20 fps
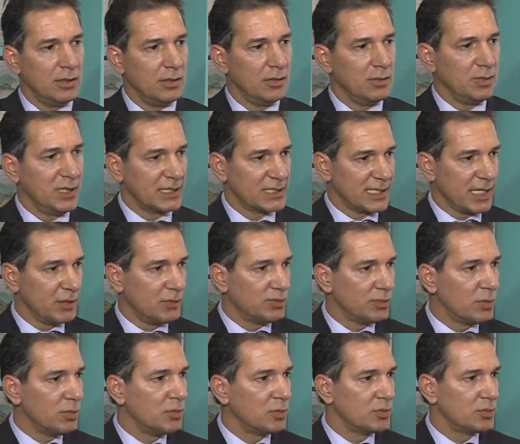o Ministério
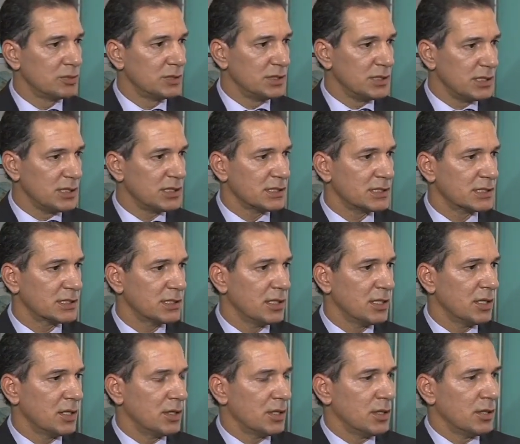Público diz
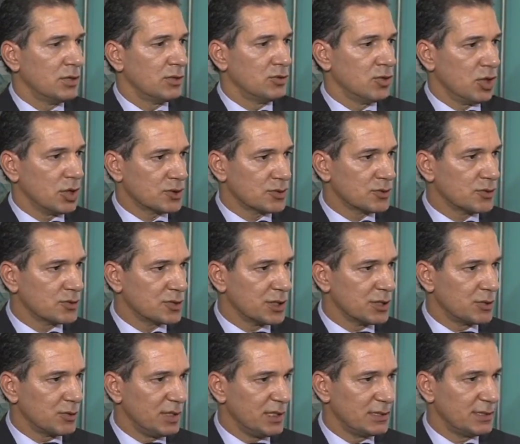nosso
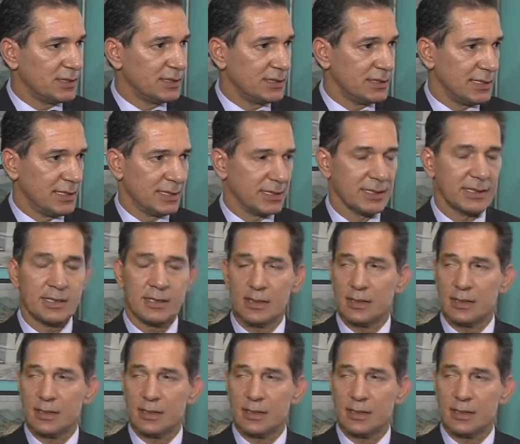constituinte ter